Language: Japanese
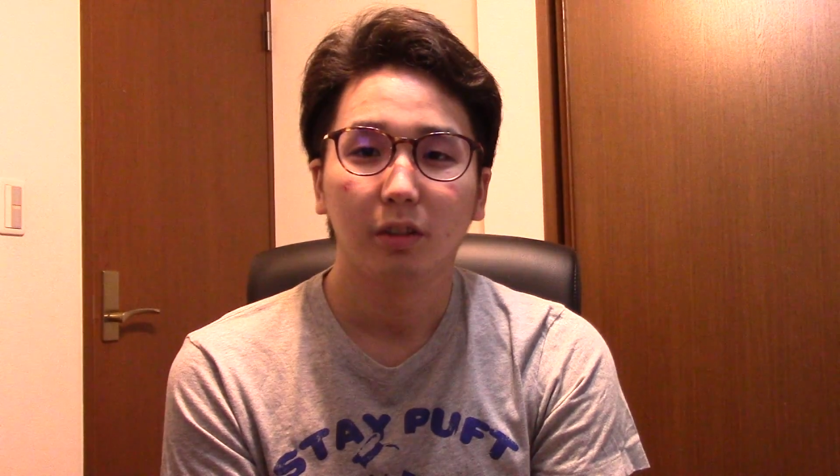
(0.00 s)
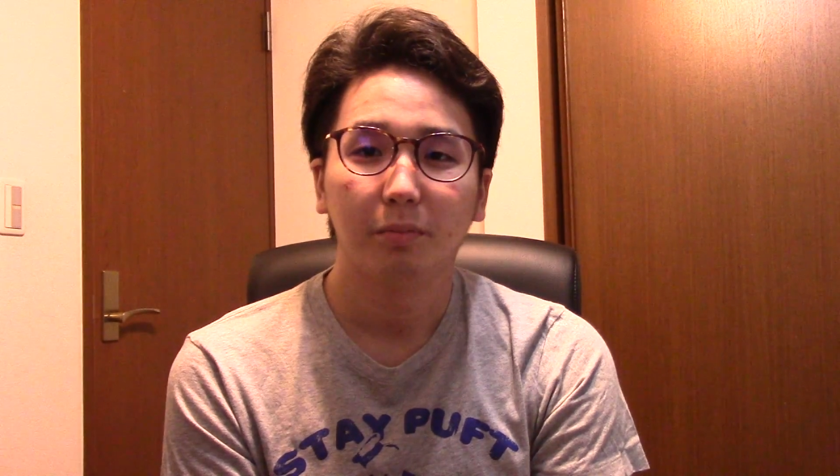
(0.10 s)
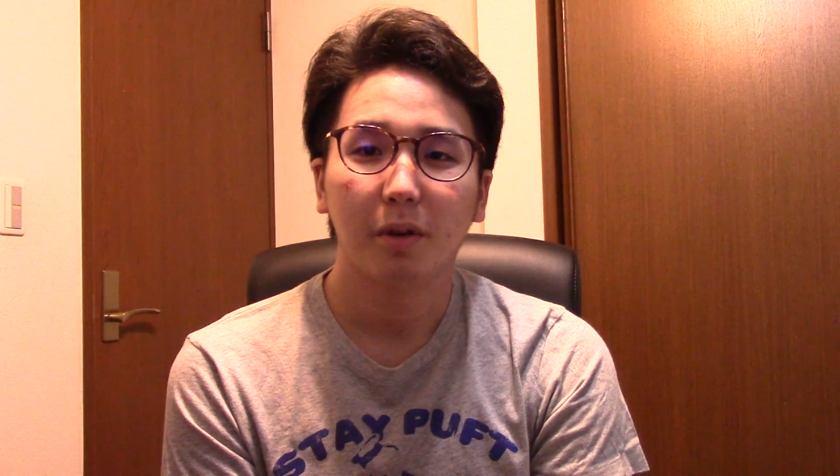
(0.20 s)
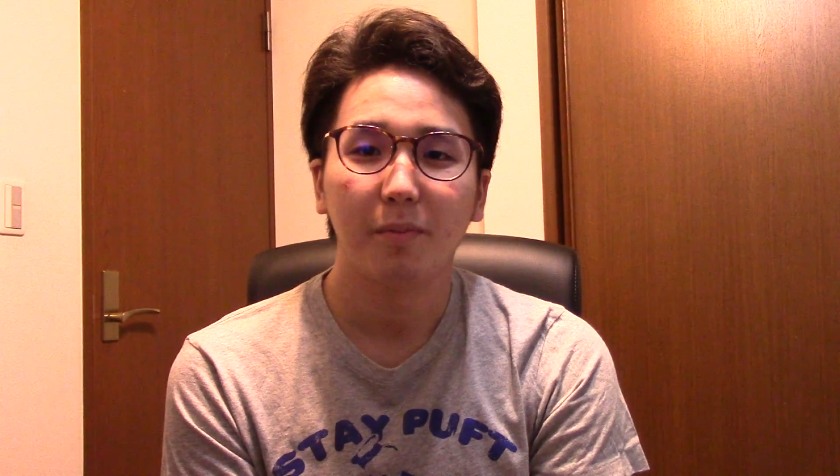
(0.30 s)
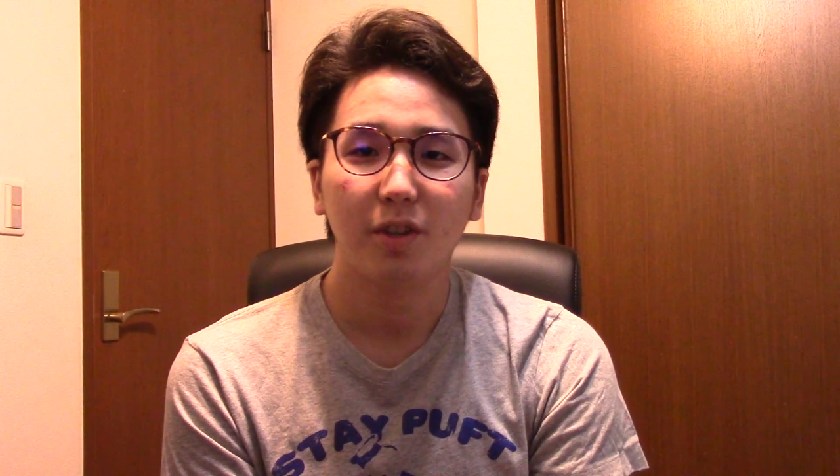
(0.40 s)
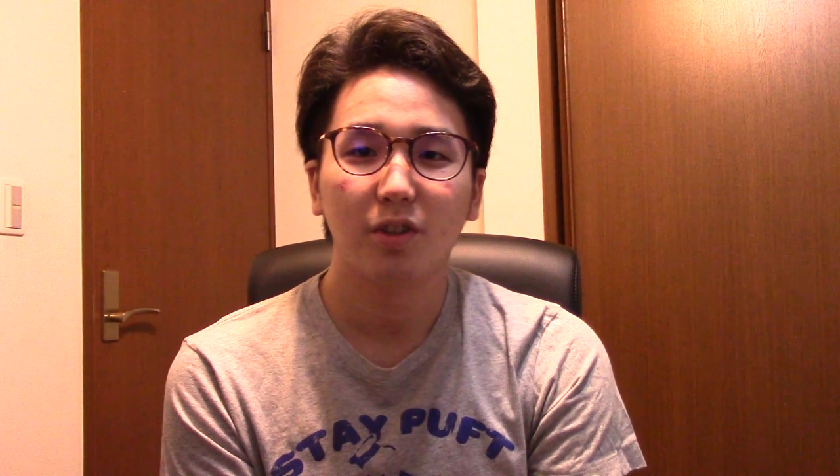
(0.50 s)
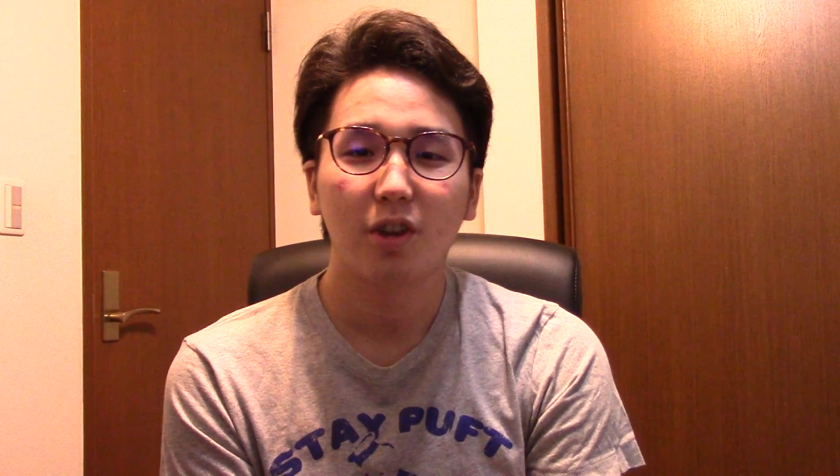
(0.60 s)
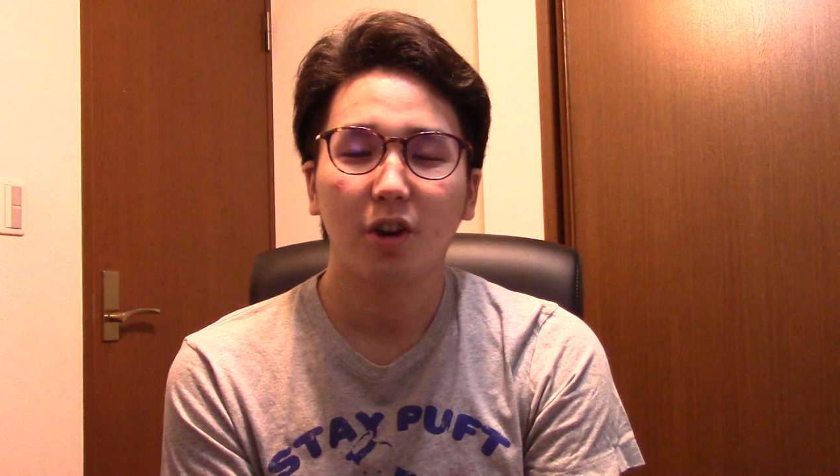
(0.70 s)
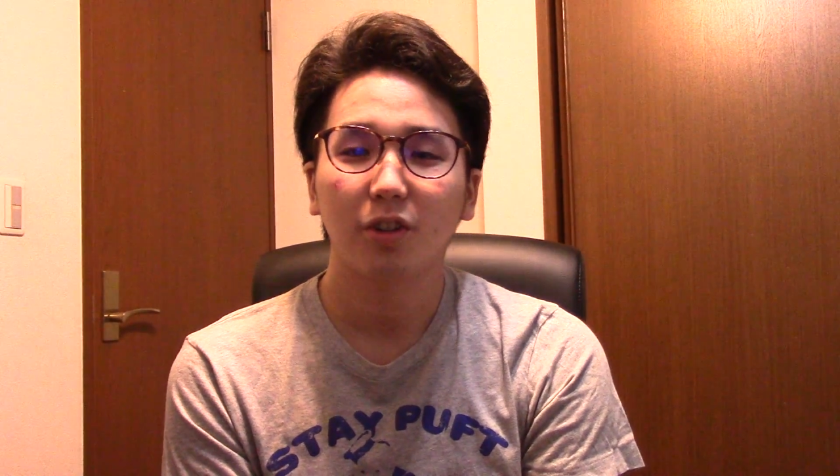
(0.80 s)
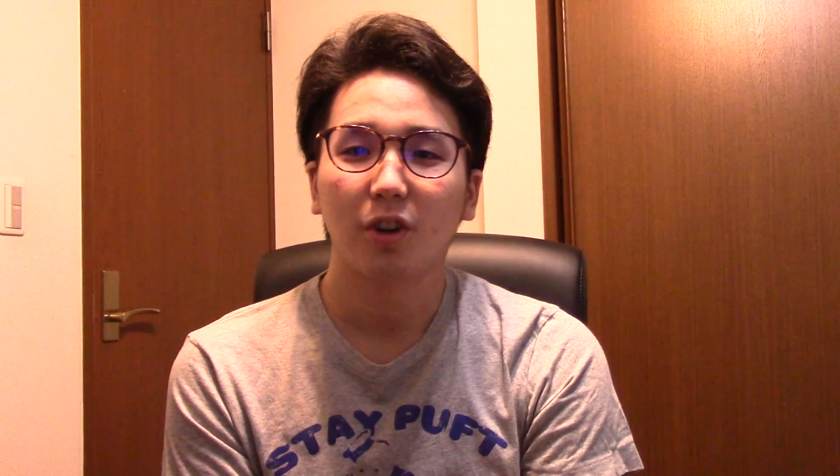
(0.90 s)
まあ、水
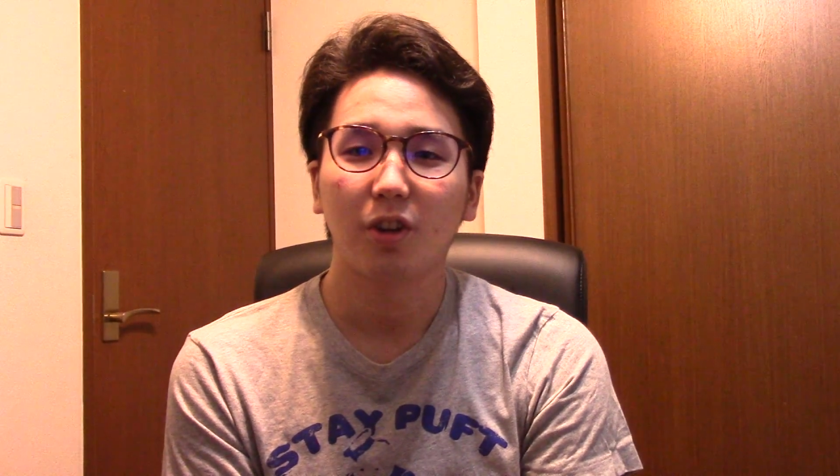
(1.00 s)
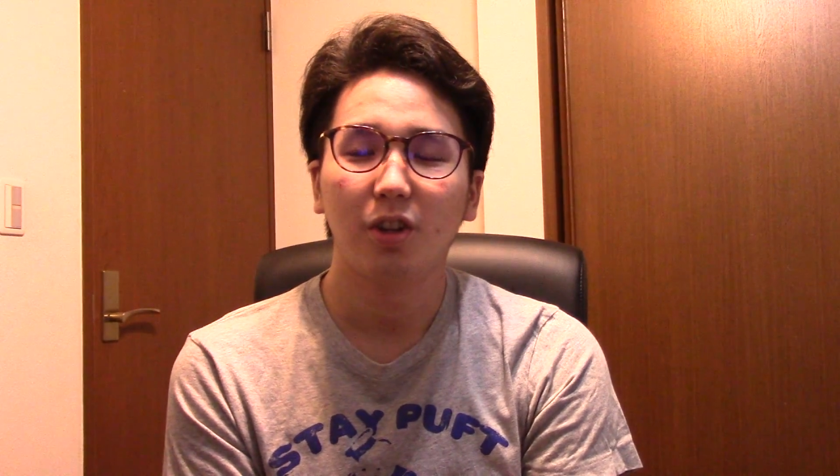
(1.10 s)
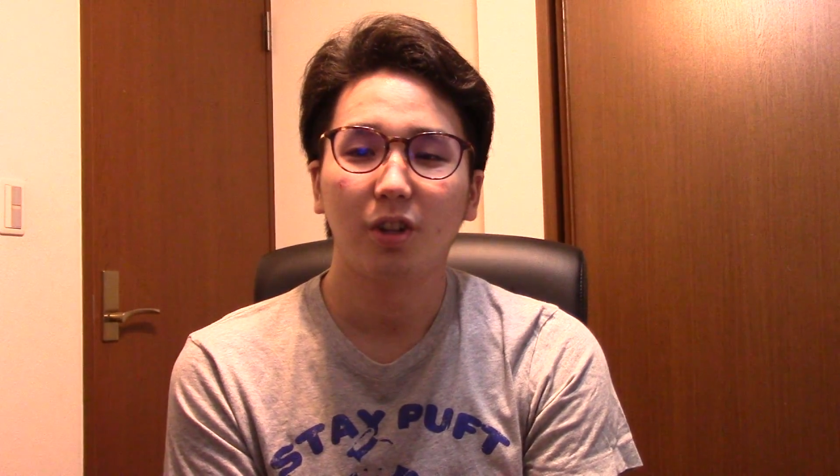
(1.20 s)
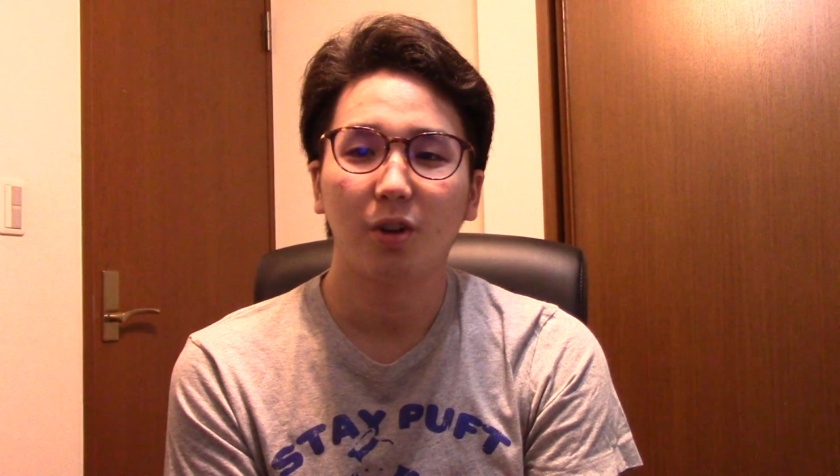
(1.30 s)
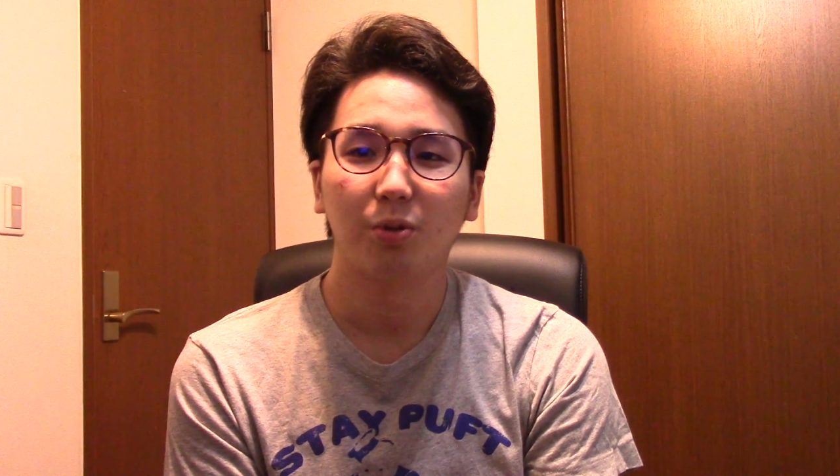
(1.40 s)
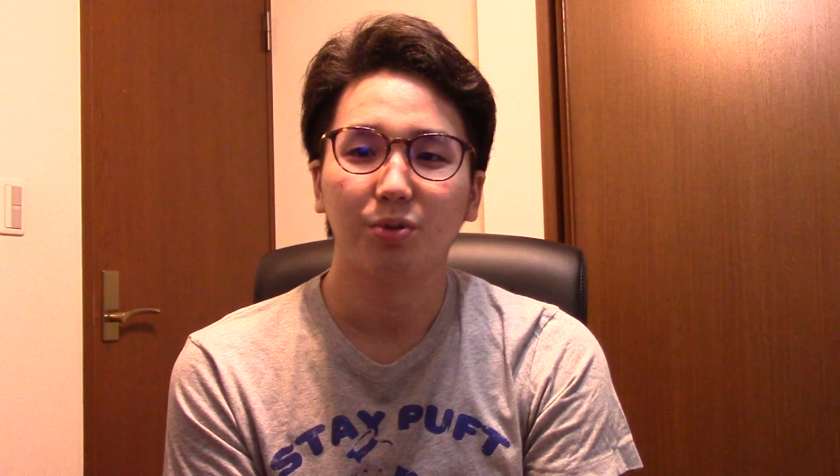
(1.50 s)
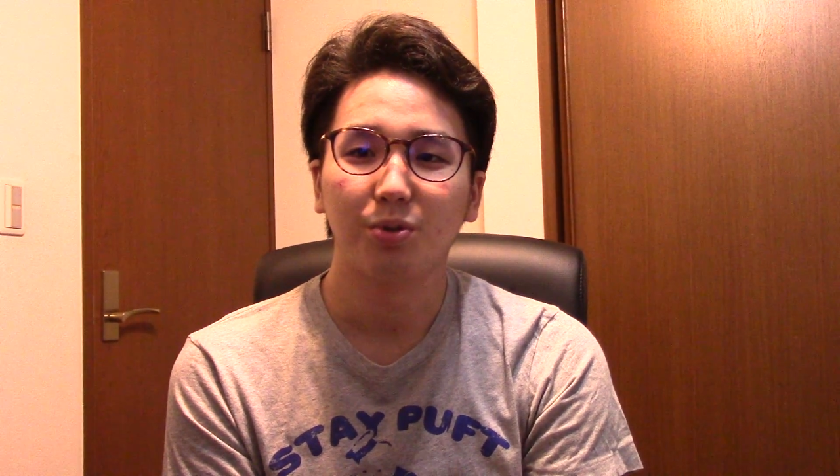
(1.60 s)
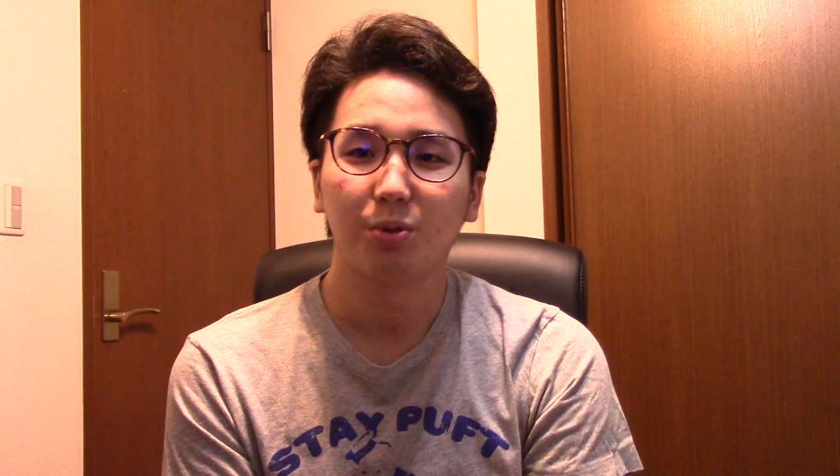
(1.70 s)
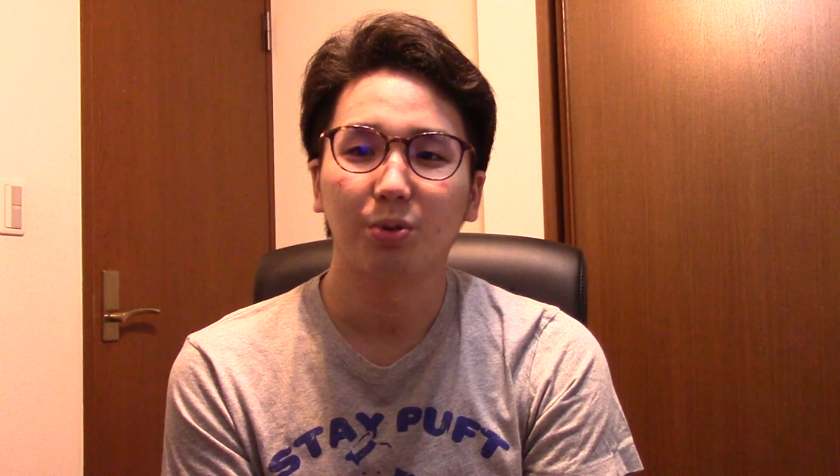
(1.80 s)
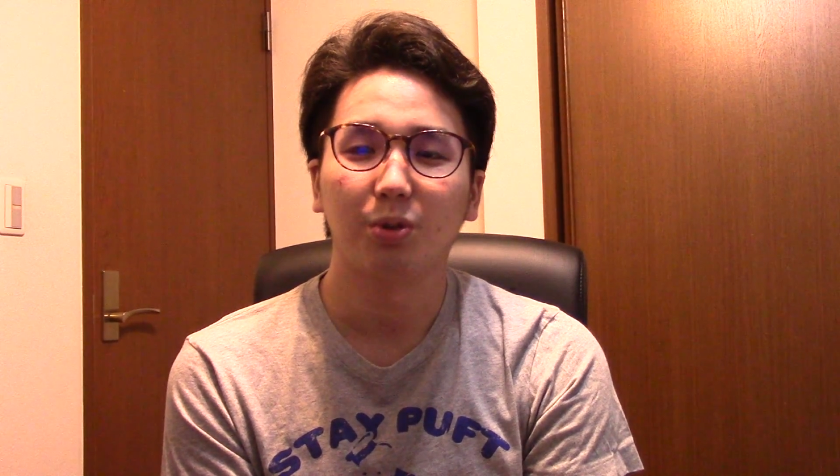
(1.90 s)
着が先に出るとい
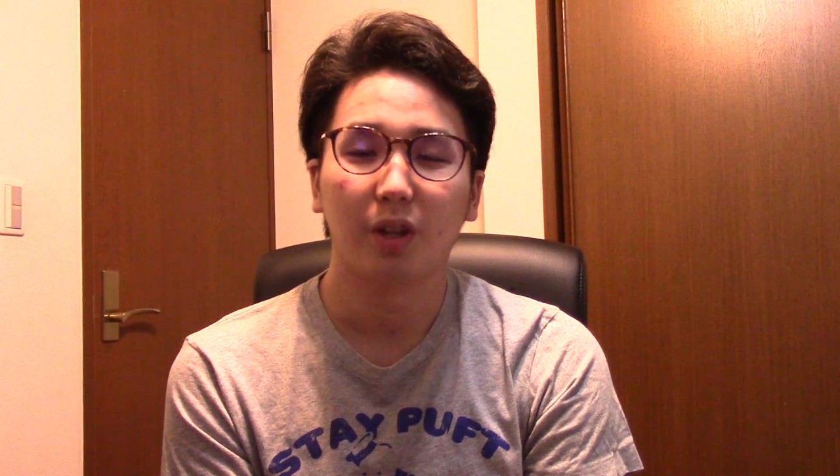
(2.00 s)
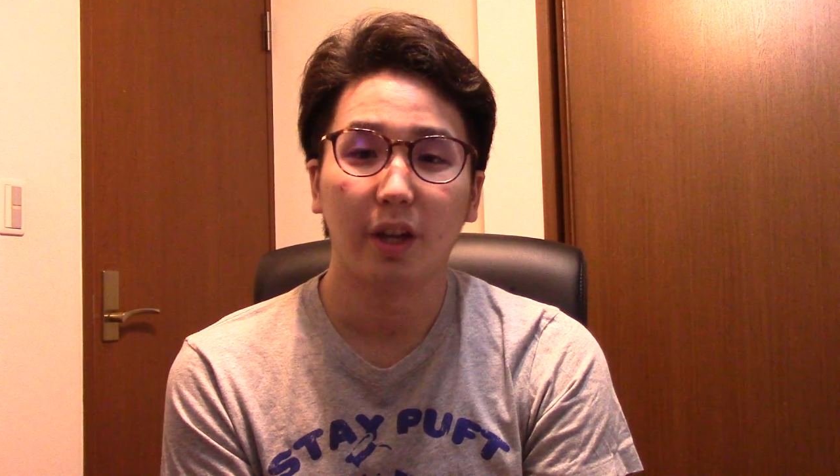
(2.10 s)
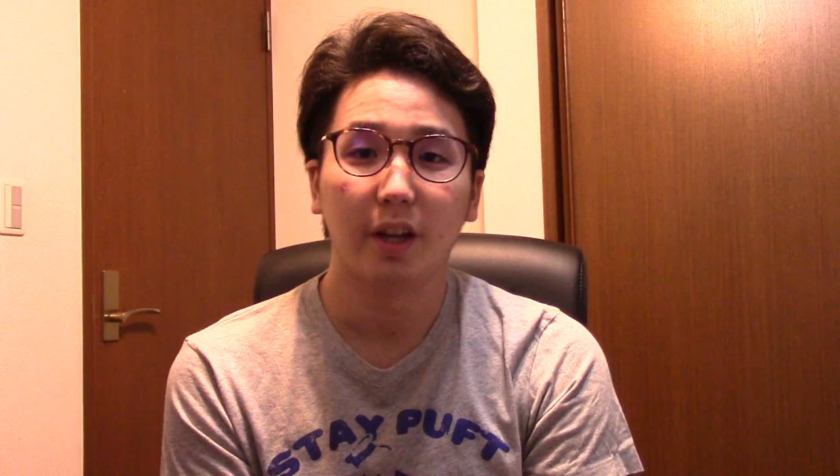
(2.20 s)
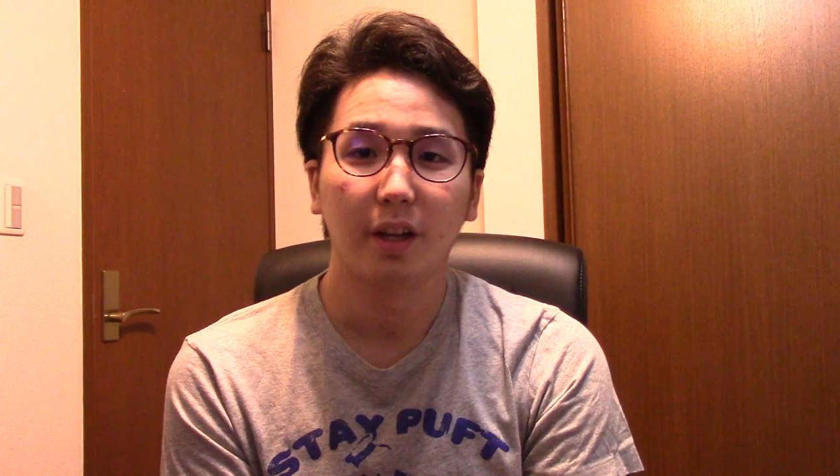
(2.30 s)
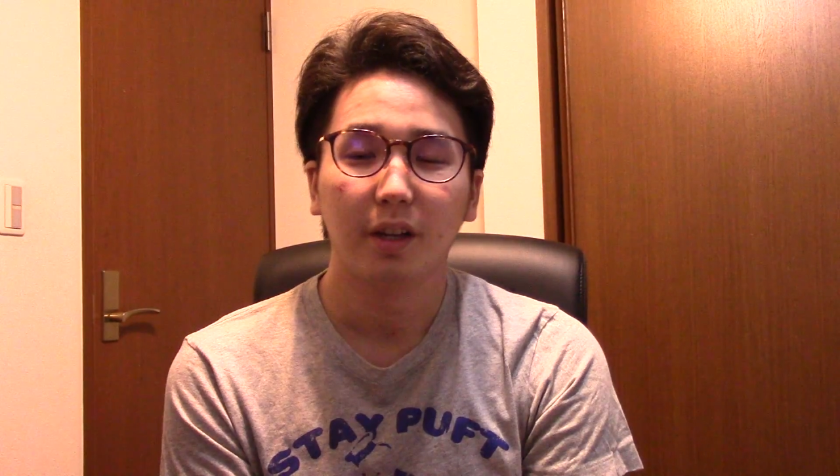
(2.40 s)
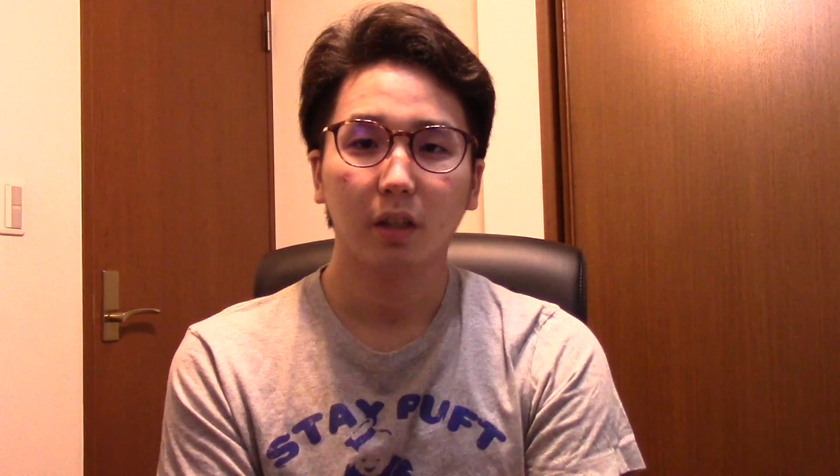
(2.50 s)
うことで、